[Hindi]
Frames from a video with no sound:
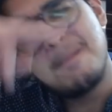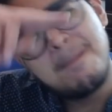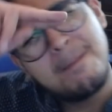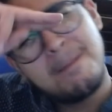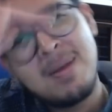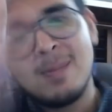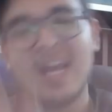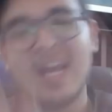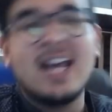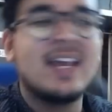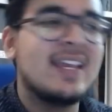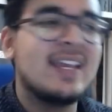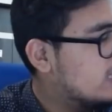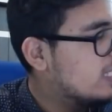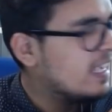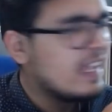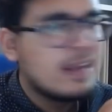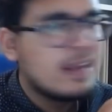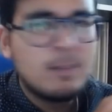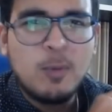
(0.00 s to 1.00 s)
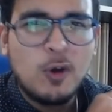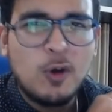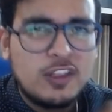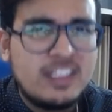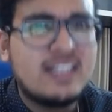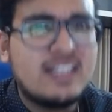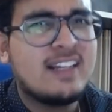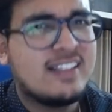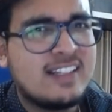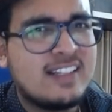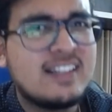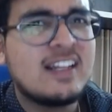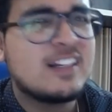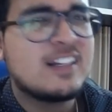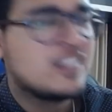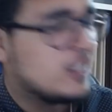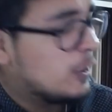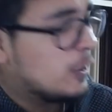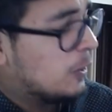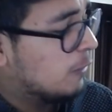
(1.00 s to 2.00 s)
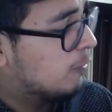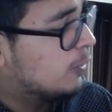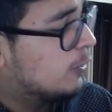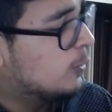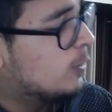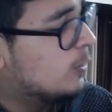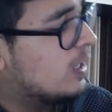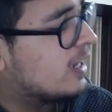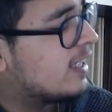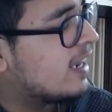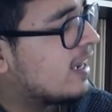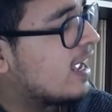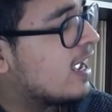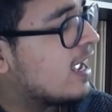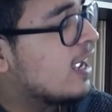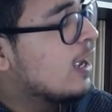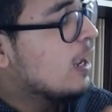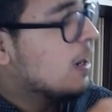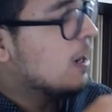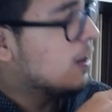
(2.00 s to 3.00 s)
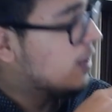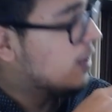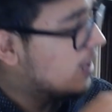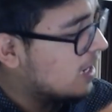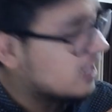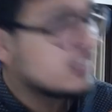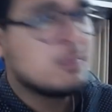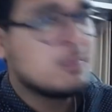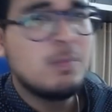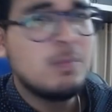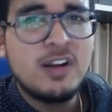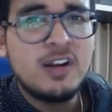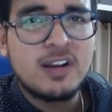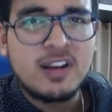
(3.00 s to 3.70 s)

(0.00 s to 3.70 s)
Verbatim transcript: बाय बाय ये एक बहुत ही खतरनाक चक्र व्यू लग रहा है लक्ष्मण